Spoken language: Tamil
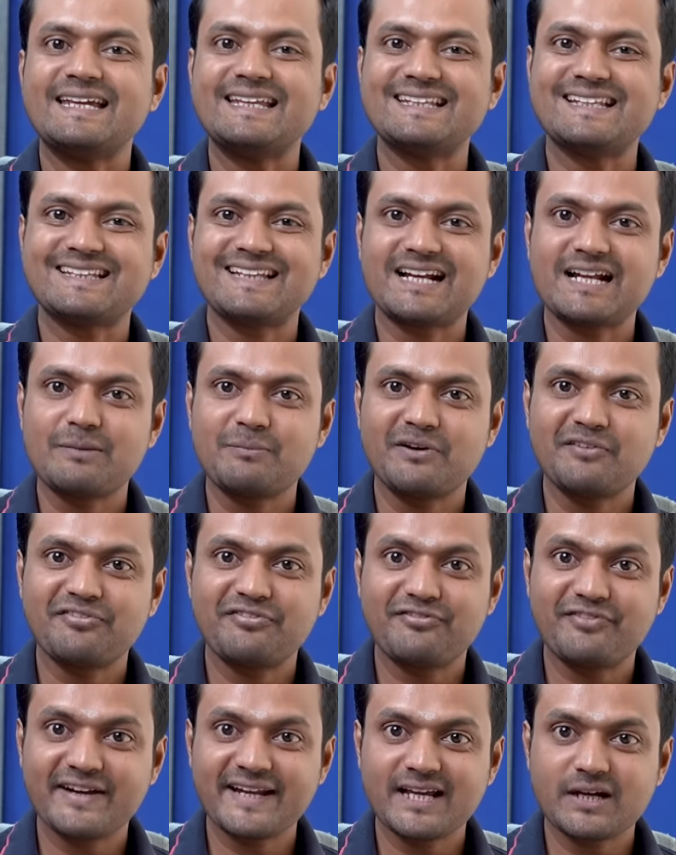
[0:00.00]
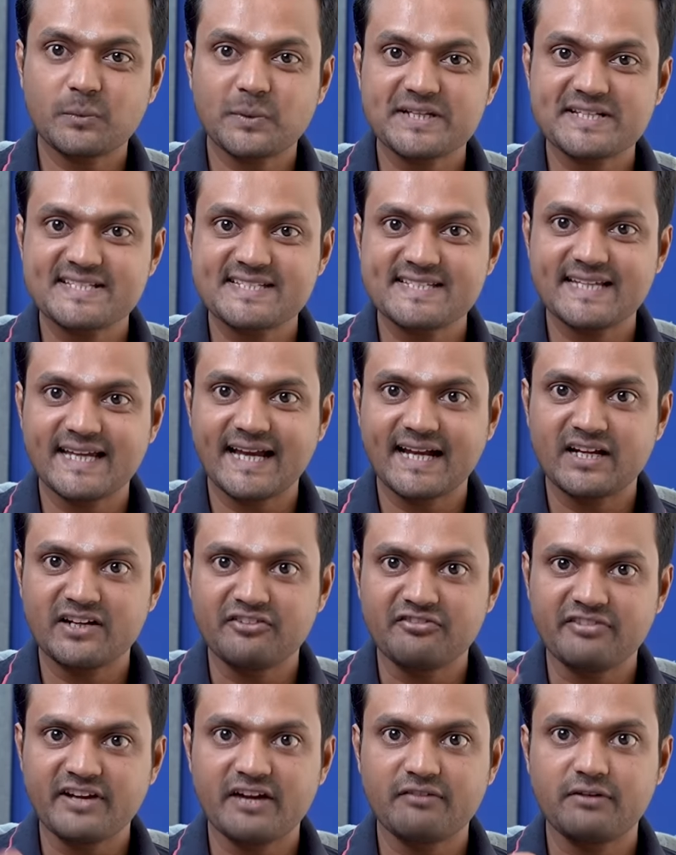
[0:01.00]
இதை தான் நம்ம ஃப்ரீக்வன்சி
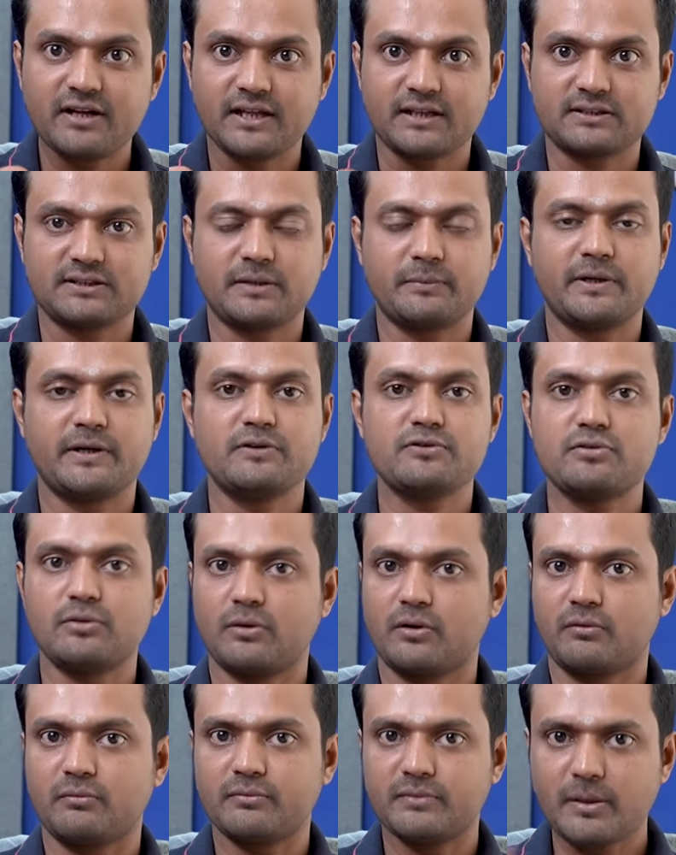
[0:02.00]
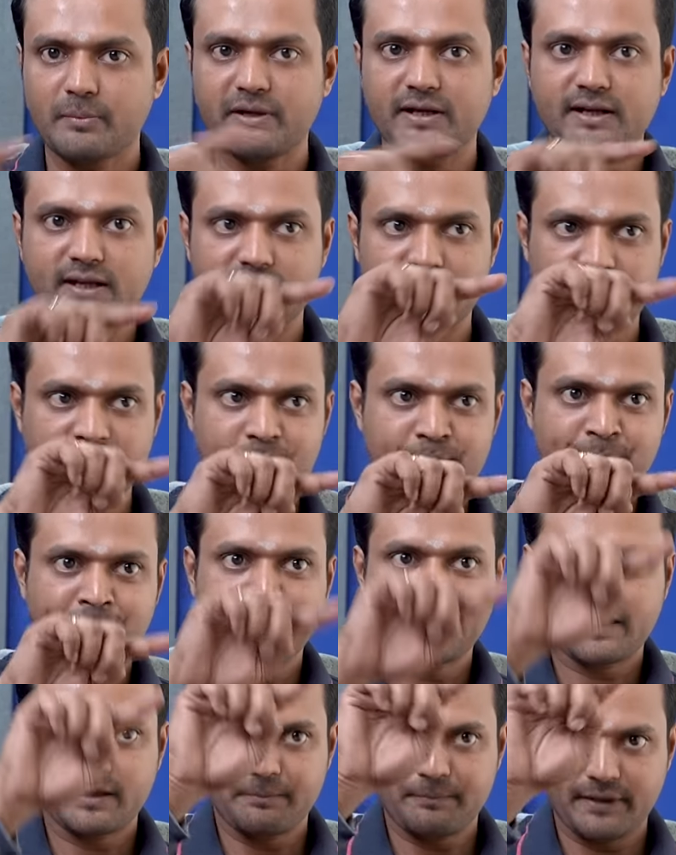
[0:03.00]
அண்ட் வேவ் லெங்க் அப்படின்னு சொல்கிறோம் அப்படின்னா என்ன
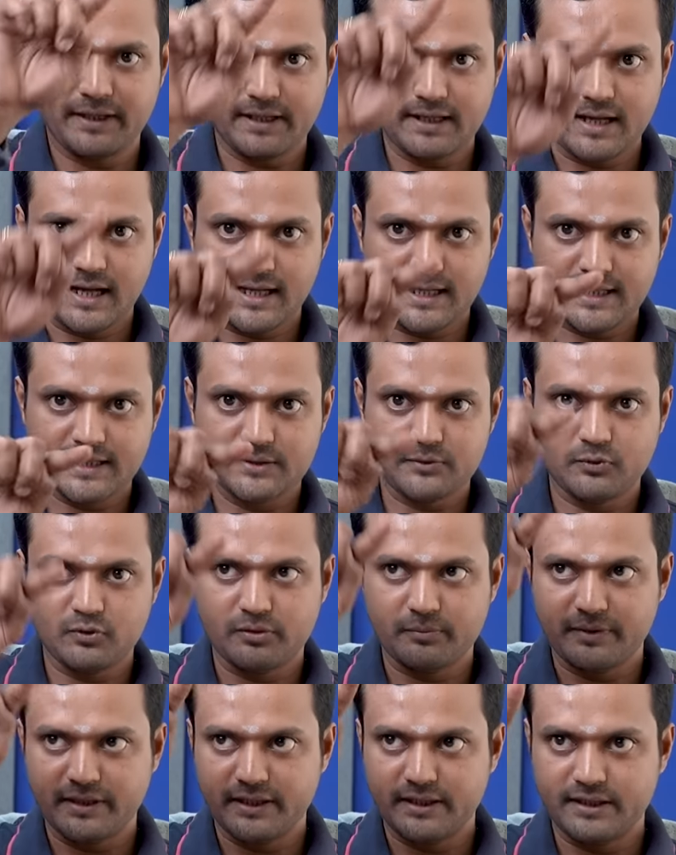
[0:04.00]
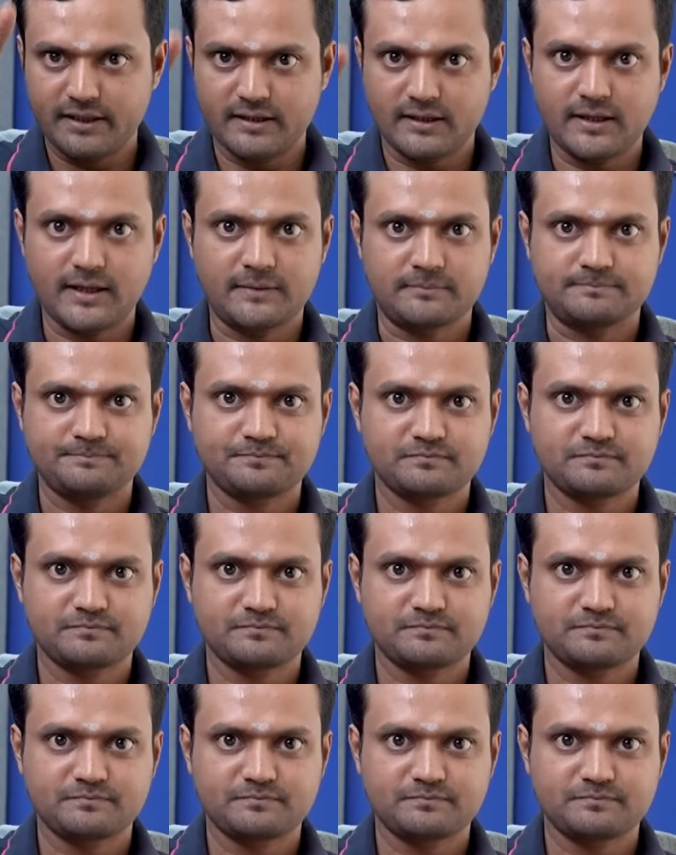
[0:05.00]
இப்படி அலை ஒன்று இப்படி இருக்கா